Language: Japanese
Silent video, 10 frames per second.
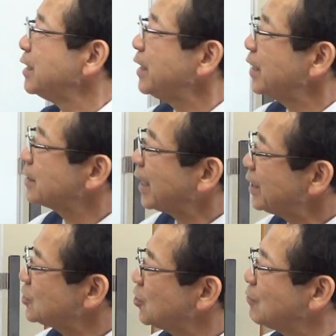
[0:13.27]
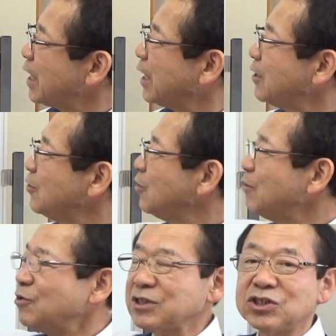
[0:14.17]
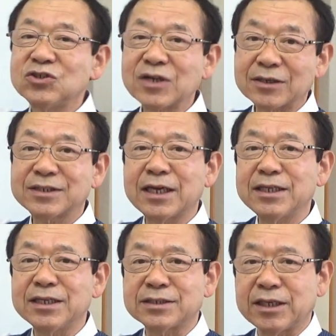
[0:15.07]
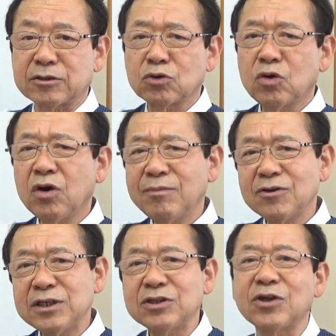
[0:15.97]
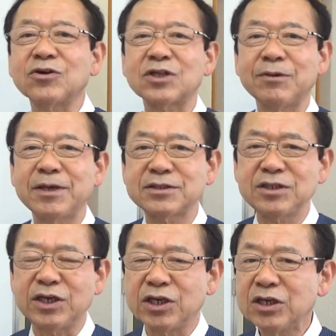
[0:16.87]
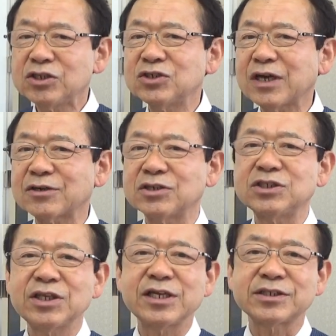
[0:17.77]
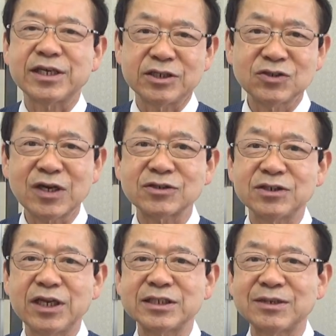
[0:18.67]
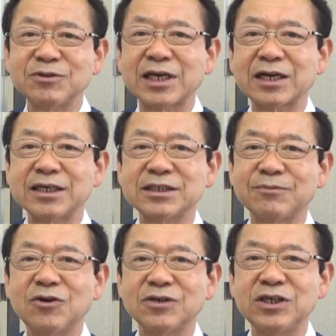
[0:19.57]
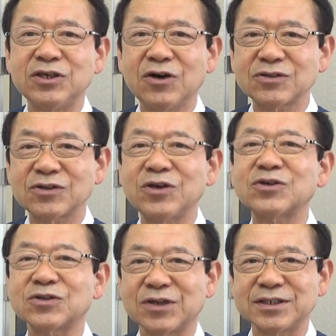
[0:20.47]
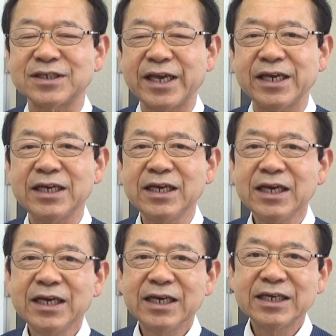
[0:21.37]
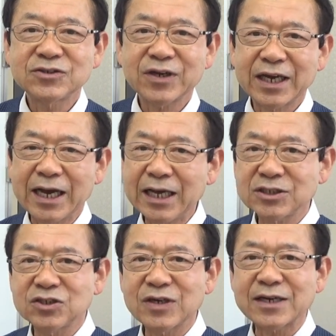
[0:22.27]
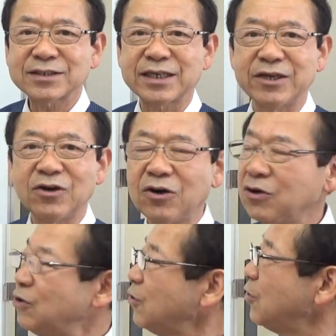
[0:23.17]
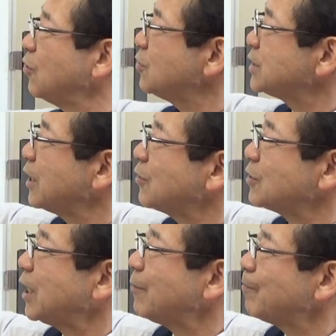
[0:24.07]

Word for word: えー、対象は主に中学3年生主にということは別に中学1年生中学2年生も参加してもいいよということですねでそれから中学生の保護者の方